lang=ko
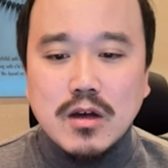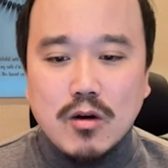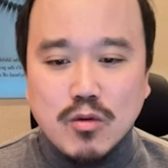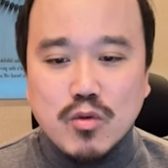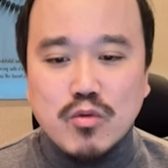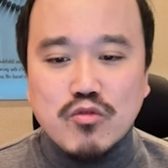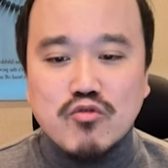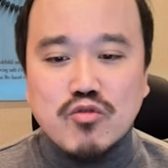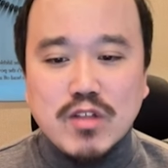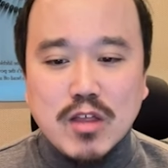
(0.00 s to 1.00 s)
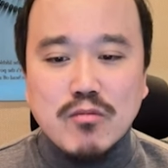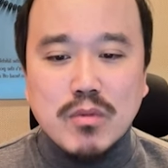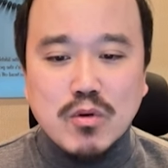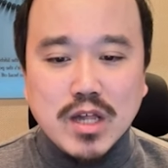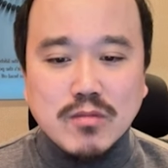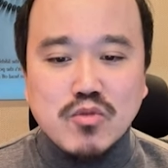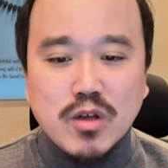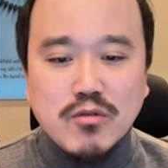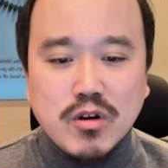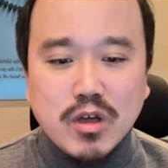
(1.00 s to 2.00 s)
어, 초순, 중순, 하순별로 작물
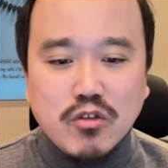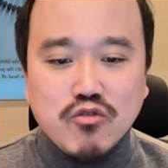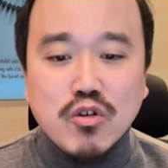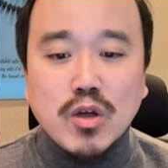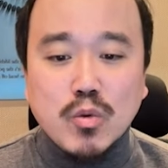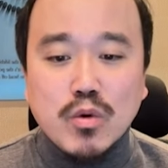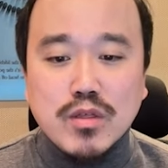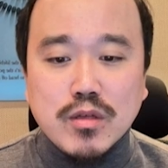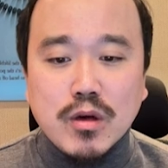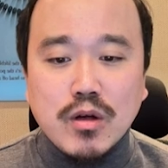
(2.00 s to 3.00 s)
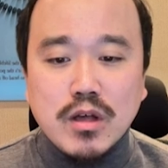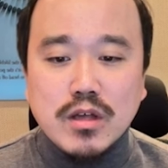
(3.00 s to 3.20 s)
개수를 이렇게 규정해 놓고 있어요.